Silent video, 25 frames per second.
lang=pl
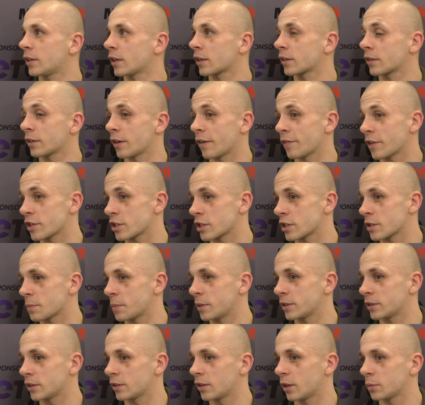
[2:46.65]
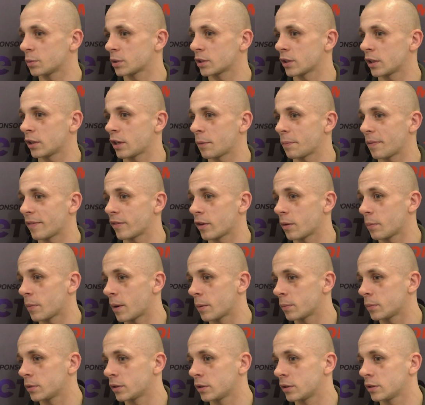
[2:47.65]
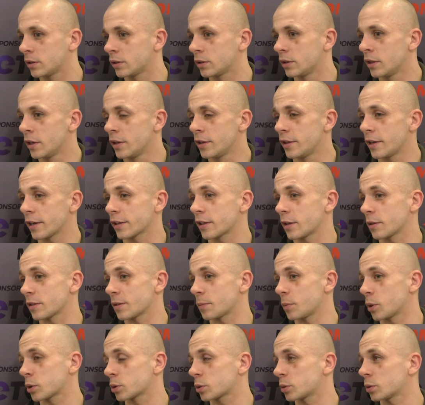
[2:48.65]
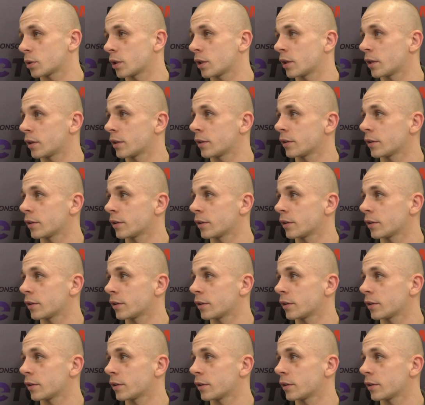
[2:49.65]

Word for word: Tak, ja wierzę, że będzie dobrze, na pewno mamy, jak nie zaboksuję,